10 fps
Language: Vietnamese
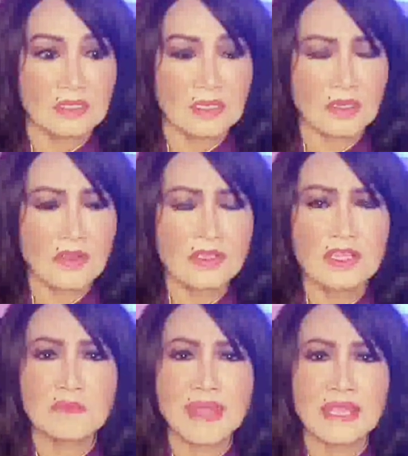Có những
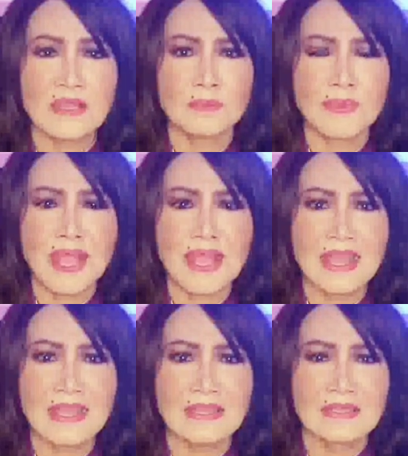cái bài hợp
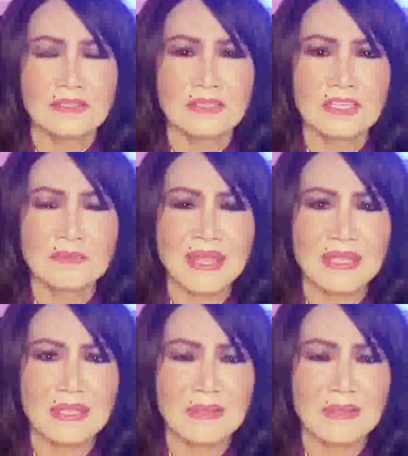ca, những cái bài